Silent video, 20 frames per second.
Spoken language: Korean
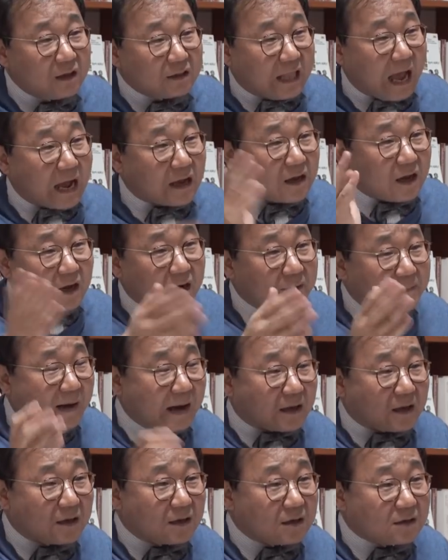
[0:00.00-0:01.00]
단칼에
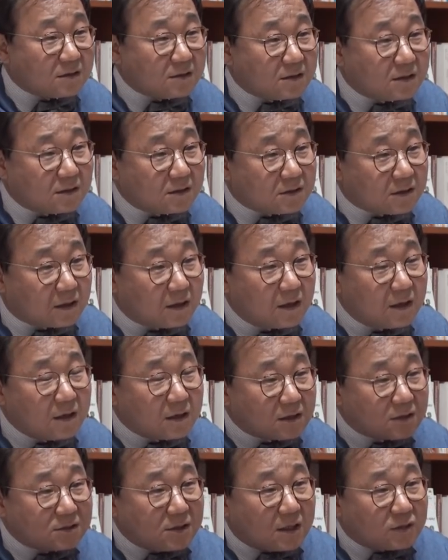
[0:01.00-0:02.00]
박앤크를
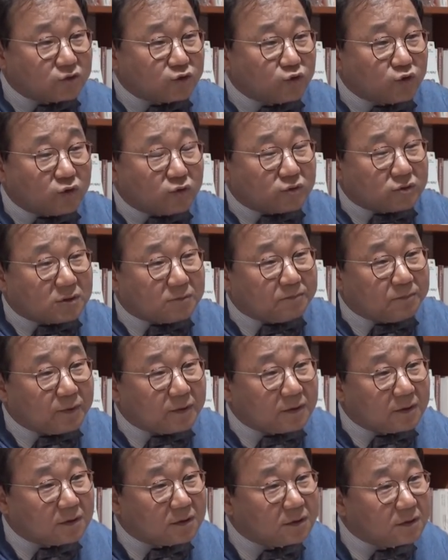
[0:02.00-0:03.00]
그냥 죽이고
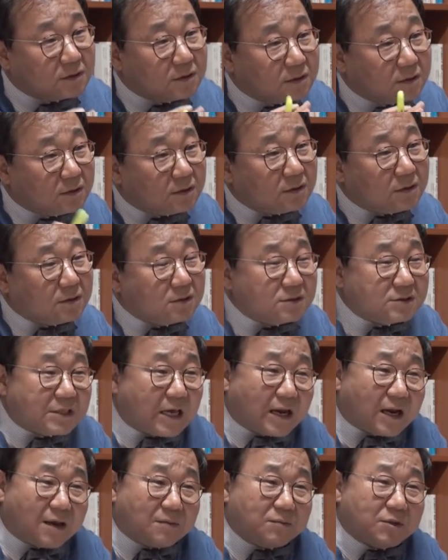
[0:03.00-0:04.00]
싶은 그런
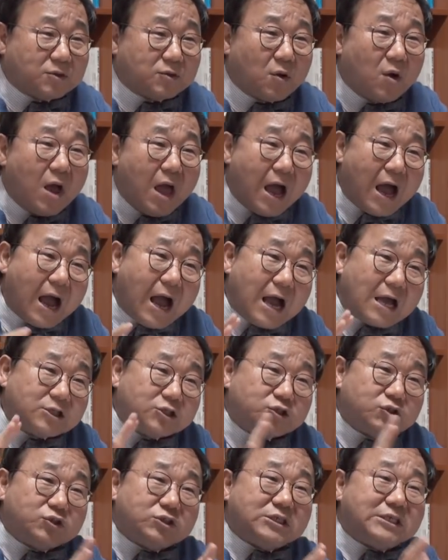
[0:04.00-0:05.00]
사람이 또
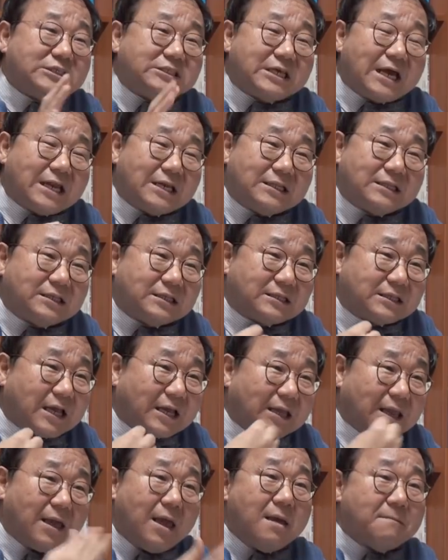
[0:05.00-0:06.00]
아주 지지하는
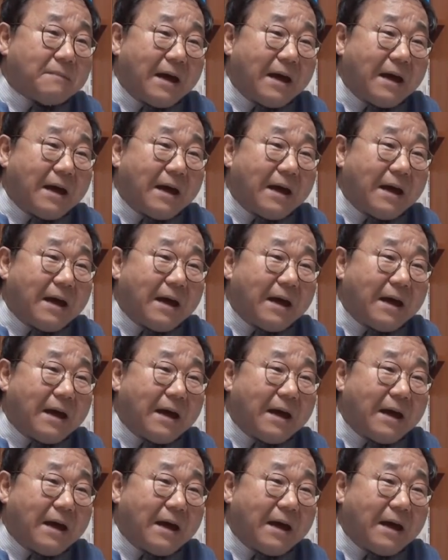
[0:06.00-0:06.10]
듯하게